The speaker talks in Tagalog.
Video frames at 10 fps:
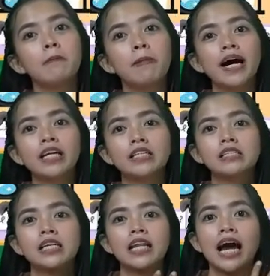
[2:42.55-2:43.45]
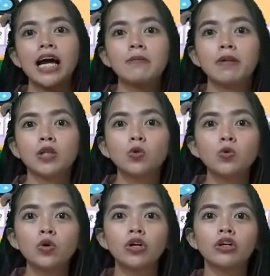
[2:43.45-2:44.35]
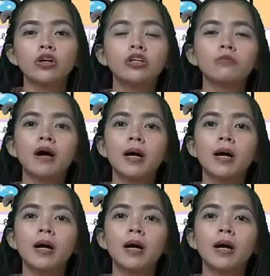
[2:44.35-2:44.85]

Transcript: para sila ay matukoy or yung